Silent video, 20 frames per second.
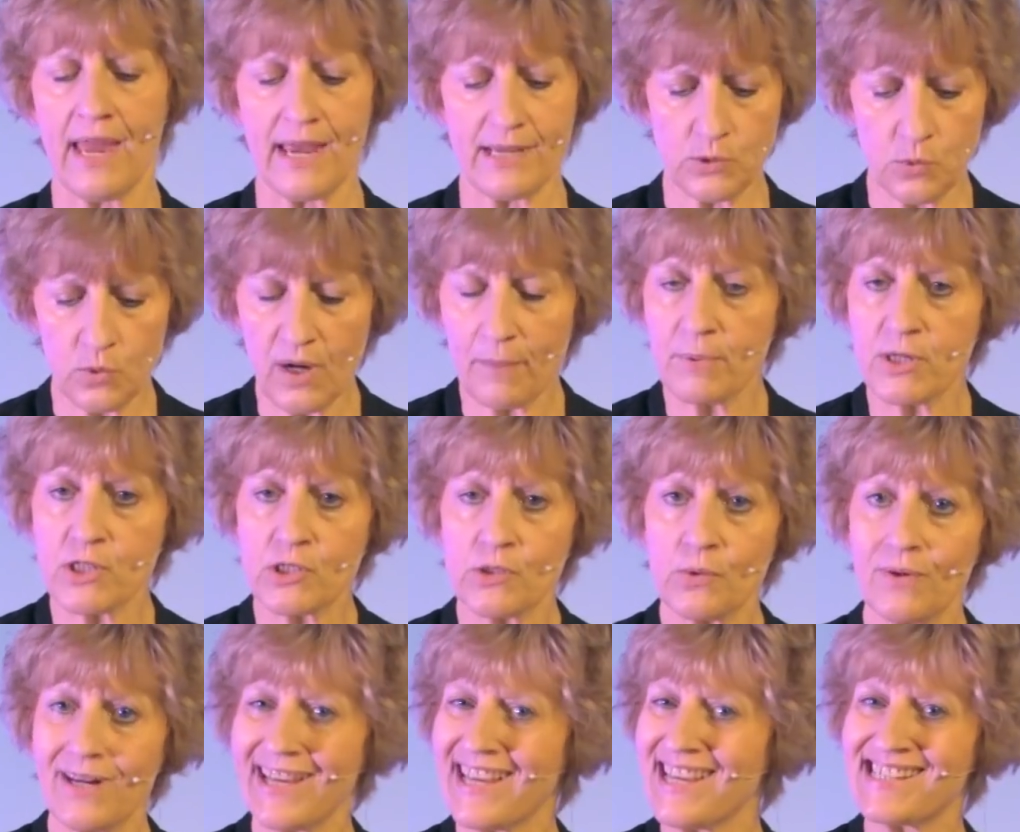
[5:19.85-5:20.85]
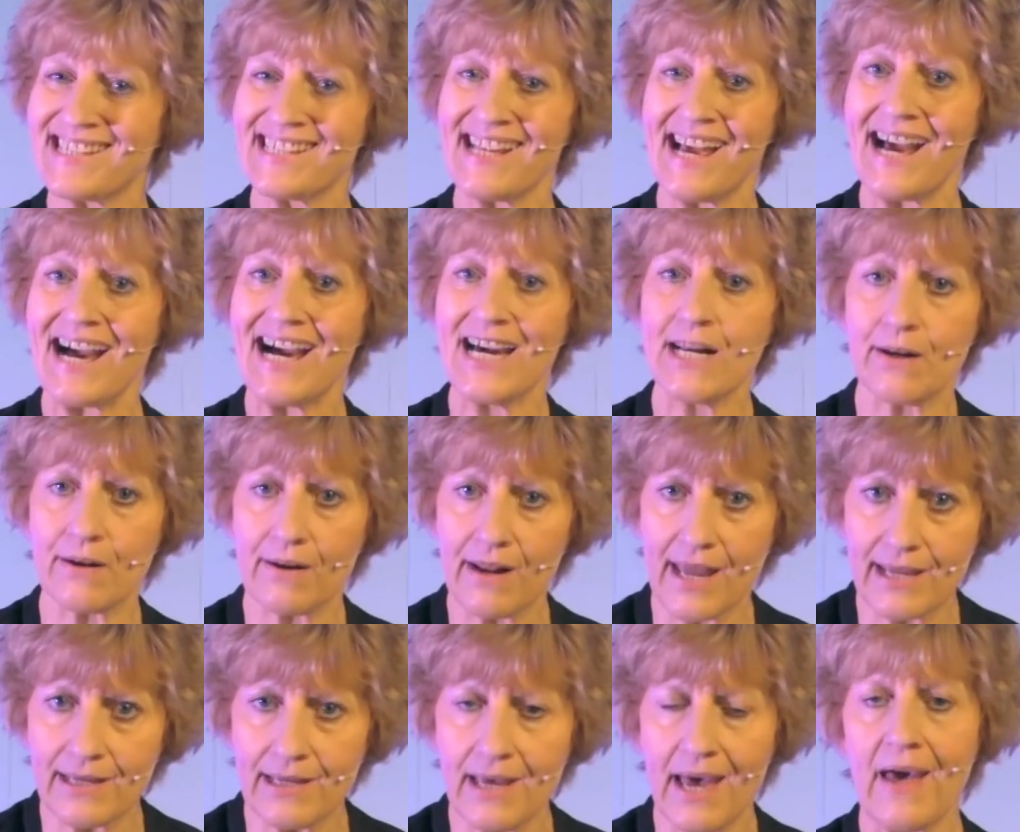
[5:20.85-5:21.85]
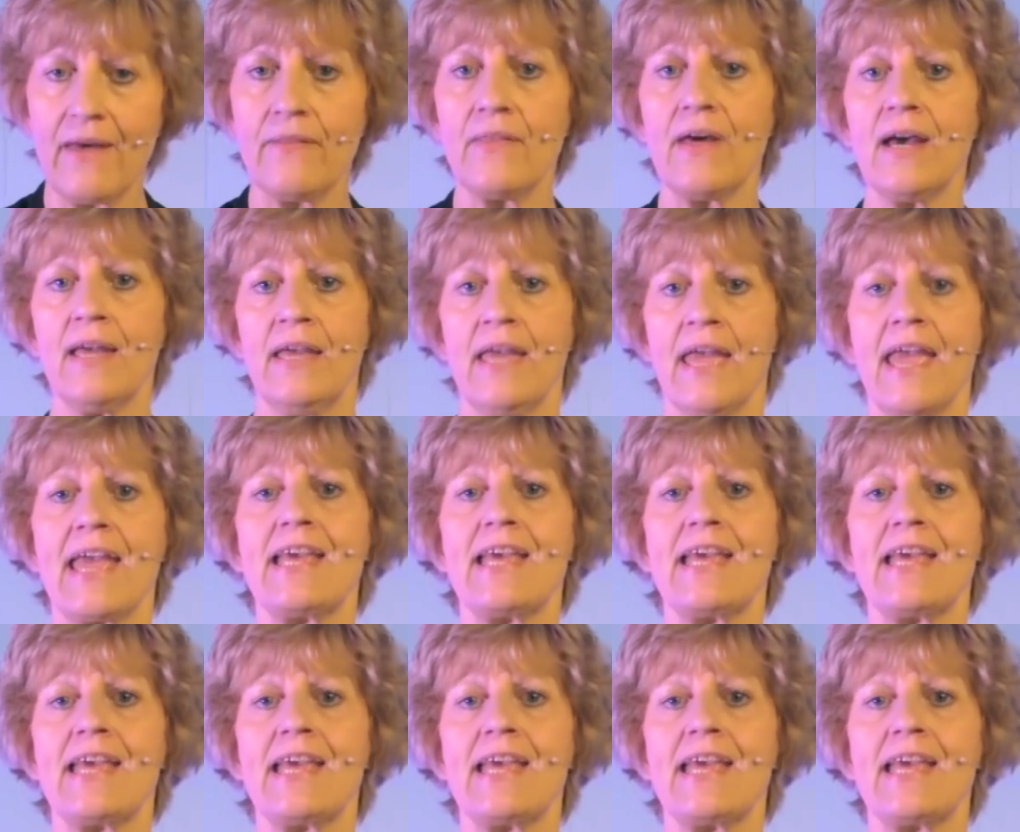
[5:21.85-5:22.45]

Es una persona que está arraigada,